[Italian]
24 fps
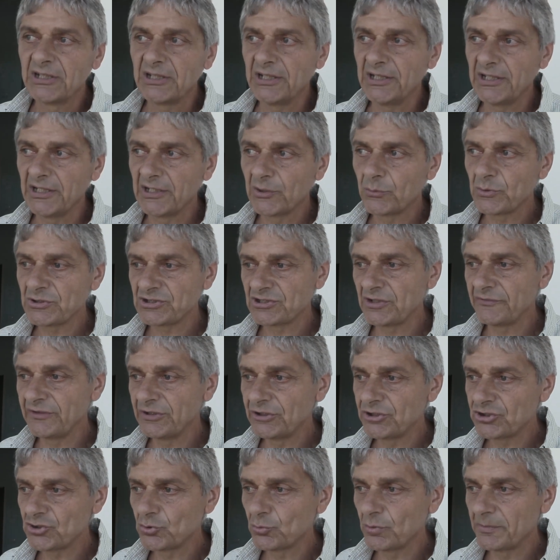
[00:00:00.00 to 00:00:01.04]
e queste
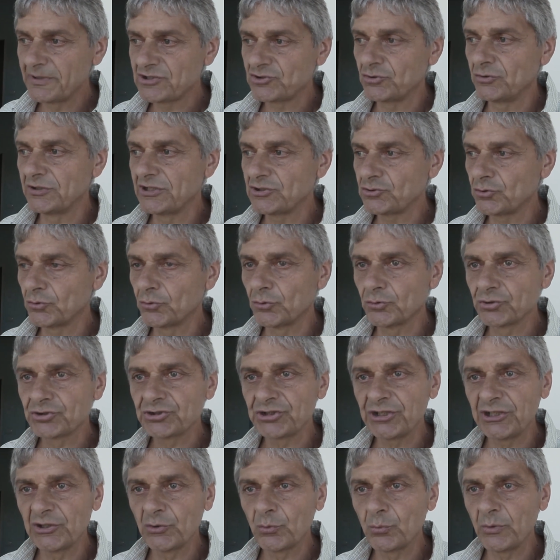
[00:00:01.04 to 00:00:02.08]
25 persone sono
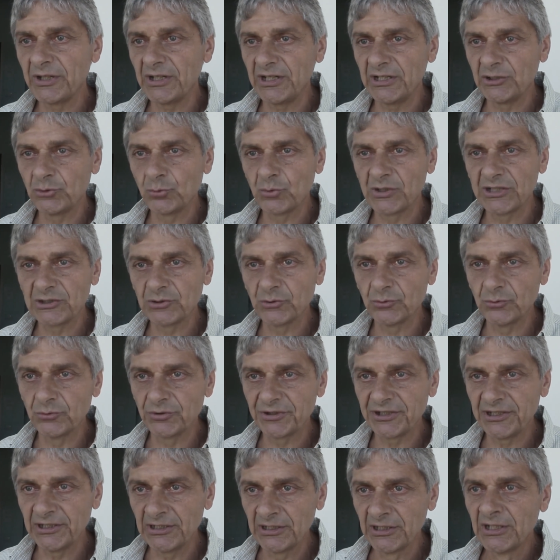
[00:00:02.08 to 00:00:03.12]
5
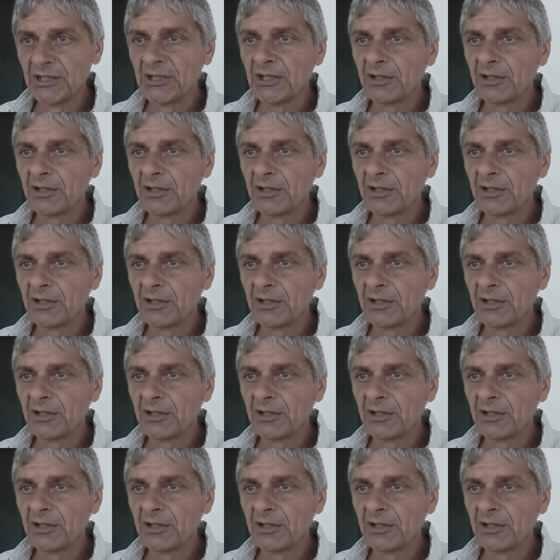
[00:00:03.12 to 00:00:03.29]
educatori,